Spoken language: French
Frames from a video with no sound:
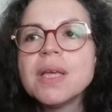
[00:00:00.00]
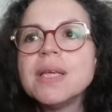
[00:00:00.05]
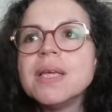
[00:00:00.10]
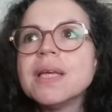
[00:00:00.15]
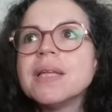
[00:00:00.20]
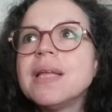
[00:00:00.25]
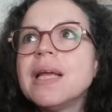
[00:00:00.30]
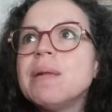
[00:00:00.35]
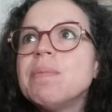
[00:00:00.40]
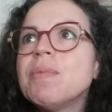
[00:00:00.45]

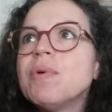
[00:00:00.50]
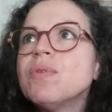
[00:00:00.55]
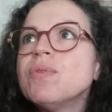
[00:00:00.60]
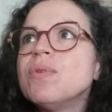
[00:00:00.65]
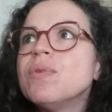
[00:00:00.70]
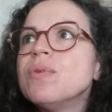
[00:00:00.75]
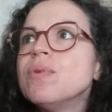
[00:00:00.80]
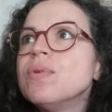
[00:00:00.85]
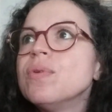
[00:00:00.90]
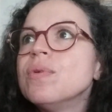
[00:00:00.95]
il y a tellement
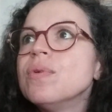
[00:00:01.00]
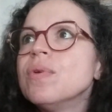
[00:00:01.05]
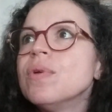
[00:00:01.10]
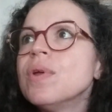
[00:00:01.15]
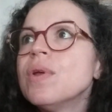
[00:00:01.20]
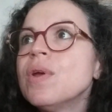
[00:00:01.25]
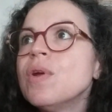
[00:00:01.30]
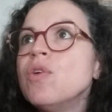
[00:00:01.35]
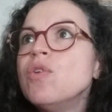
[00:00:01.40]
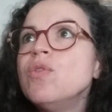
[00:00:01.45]
de
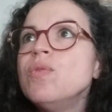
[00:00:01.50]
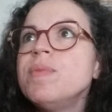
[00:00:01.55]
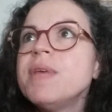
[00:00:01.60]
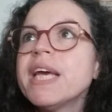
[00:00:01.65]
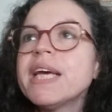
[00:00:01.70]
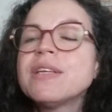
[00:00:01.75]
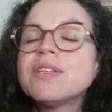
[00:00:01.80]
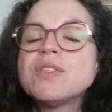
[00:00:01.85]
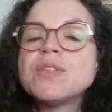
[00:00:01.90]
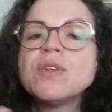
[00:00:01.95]

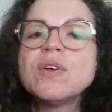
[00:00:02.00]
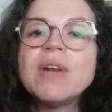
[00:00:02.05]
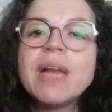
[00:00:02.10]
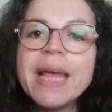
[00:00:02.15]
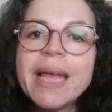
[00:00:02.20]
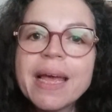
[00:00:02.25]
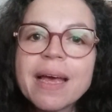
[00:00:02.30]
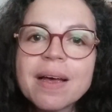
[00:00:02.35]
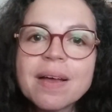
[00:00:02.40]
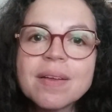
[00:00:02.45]
lumière
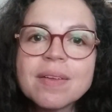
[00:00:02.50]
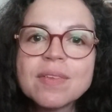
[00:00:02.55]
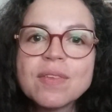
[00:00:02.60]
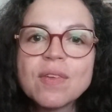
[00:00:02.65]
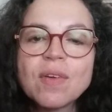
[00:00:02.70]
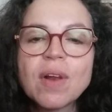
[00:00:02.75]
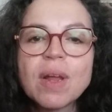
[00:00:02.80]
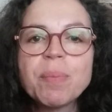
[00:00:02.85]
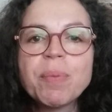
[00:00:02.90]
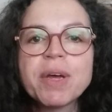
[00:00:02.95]
solaire
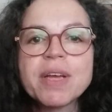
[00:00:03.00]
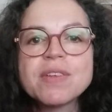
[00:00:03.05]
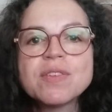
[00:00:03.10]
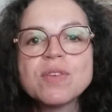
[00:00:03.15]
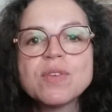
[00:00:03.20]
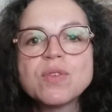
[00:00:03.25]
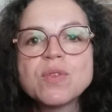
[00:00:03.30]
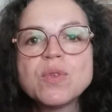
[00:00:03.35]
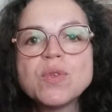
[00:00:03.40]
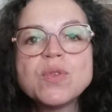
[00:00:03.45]
dans la
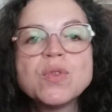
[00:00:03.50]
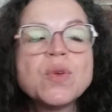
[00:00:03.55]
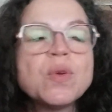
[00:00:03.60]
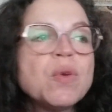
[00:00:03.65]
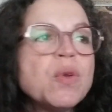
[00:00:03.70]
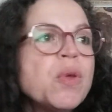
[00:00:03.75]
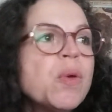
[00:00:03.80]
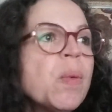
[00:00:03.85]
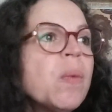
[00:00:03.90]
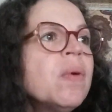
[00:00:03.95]
présence de ce
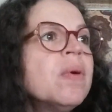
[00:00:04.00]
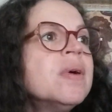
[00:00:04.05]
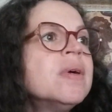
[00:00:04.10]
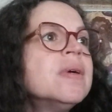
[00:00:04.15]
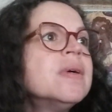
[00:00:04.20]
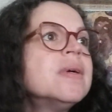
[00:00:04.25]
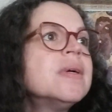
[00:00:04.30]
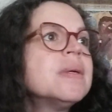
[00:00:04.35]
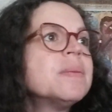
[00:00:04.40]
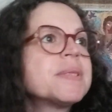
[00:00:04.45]
lion
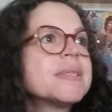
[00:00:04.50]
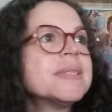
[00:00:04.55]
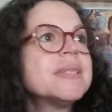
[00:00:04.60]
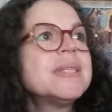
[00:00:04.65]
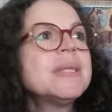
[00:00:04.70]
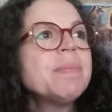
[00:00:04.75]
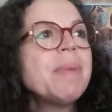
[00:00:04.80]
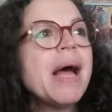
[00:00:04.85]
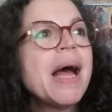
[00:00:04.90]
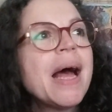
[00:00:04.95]
parce que
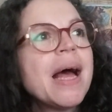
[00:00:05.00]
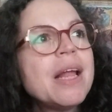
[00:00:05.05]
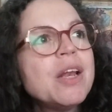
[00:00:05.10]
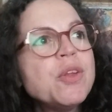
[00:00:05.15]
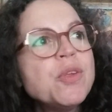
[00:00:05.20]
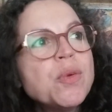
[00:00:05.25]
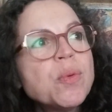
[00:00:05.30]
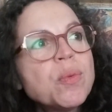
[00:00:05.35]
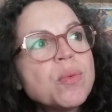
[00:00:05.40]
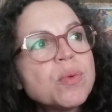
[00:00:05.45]
c'était pas un
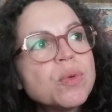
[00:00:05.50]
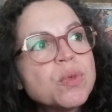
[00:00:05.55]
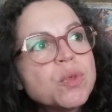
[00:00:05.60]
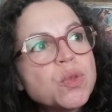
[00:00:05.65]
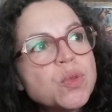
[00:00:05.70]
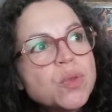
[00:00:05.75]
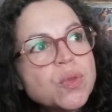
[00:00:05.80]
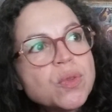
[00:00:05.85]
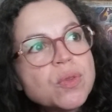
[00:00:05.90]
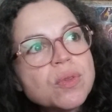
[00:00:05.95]
lion euh,
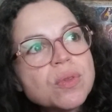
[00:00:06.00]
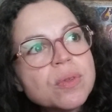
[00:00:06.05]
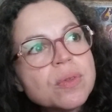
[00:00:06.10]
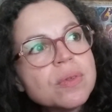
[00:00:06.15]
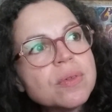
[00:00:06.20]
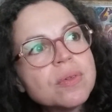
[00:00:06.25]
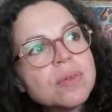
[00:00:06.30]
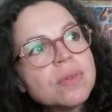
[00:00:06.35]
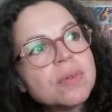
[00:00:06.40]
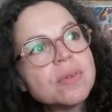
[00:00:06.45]
juste
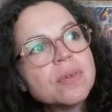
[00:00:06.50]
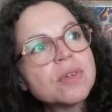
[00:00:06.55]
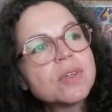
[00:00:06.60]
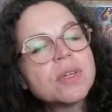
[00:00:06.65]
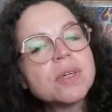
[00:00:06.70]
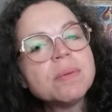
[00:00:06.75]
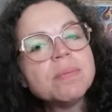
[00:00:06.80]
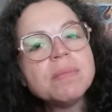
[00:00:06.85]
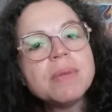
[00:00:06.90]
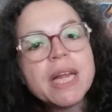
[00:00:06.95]
euh,
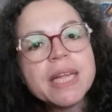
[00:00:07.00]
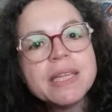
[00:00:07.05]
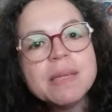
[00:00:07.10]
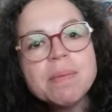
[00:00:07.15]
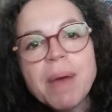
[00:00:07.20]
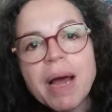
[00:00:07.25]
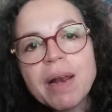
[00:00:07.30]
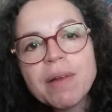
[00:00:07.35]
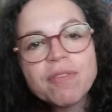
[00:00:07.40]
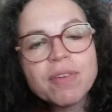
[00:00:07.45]
comme
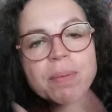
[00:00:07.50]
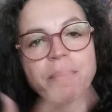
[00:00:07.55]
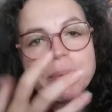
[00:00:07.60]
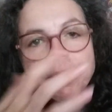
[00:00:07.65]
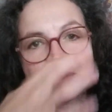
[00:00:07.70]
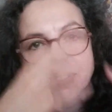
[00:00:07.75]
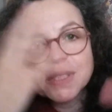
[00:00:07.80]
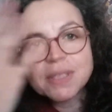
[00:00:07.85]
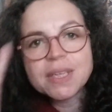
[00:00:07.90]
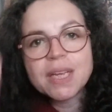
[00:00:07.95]
l'animal, enfin
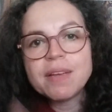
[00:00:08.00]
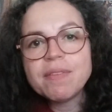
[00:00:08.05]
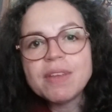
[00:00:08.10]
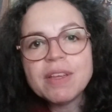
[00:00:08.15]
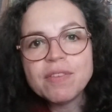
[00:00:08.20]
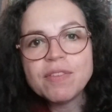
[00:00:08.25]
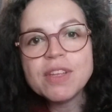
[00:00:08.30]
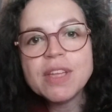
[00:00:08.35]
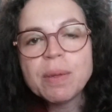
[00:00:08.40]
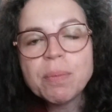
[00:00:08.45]
même si ça
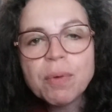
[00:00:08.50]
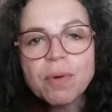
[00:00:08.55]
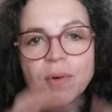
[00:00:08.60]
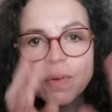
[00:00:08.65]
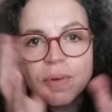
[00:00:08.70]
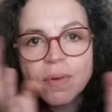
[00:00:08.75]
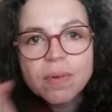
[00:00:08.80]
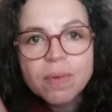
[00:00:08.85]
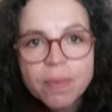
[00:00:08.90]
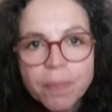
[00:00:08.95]
avait évidemment le,